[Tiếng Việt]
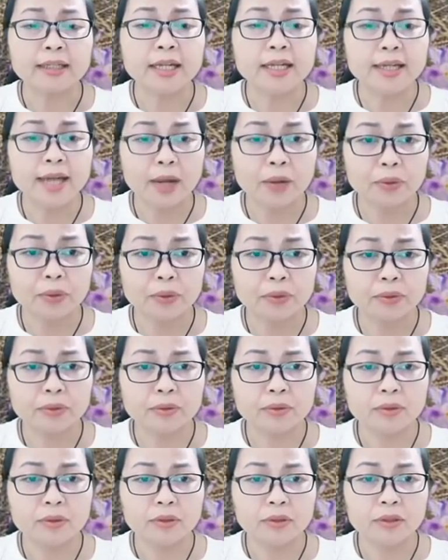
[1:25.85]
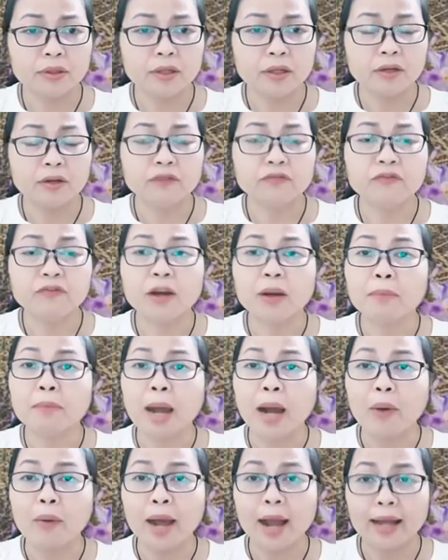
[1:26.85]
thế nào? Phật
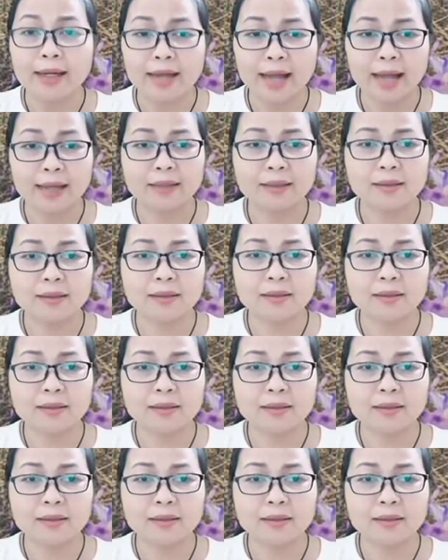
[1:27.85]
bảo A Nan,